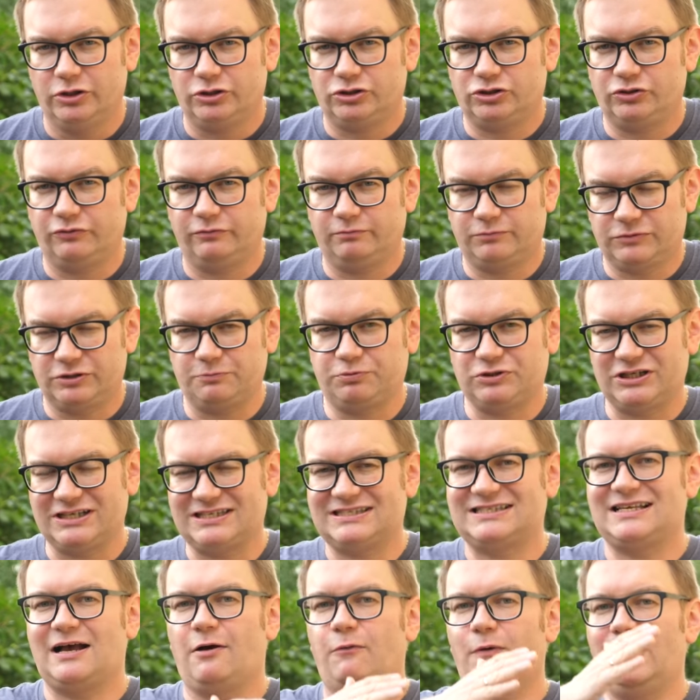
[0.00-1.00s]
Czy, czy,
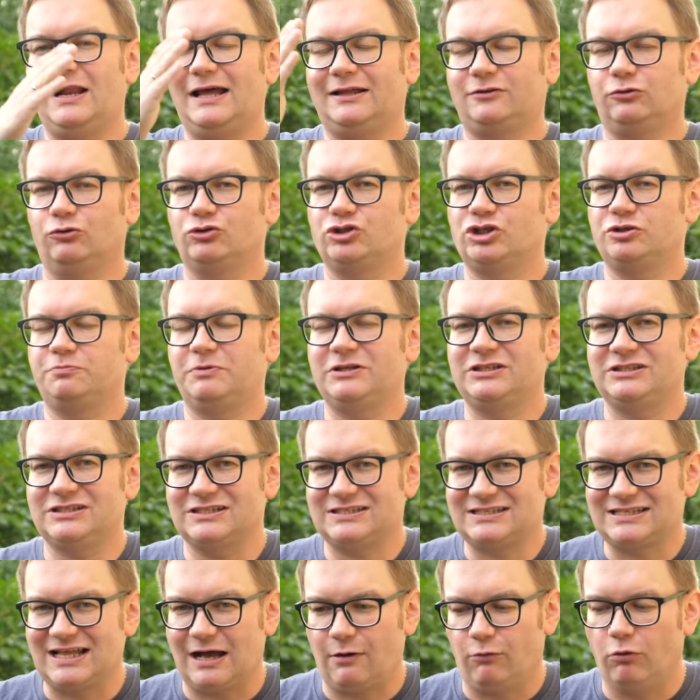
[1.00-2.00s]
przez całe lato gdzieś
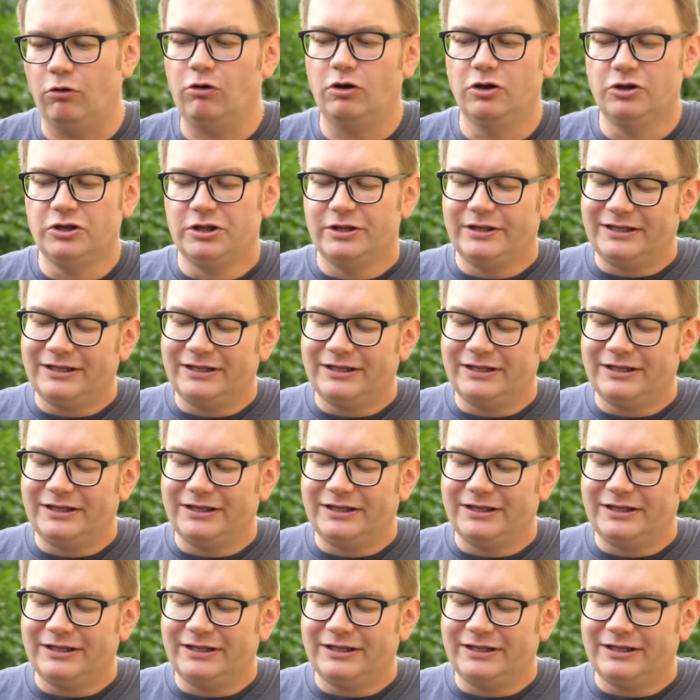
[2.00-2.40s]
będzie stało.